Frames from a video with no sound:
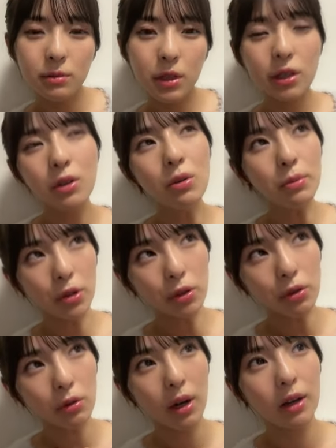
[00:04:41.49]
まあ、気温も
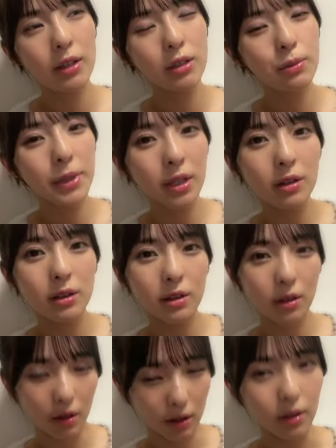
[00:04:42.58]
今日は低めだっ
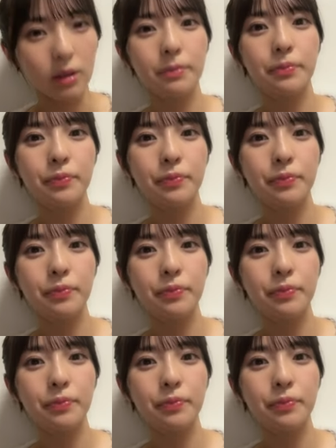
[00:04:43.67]
たから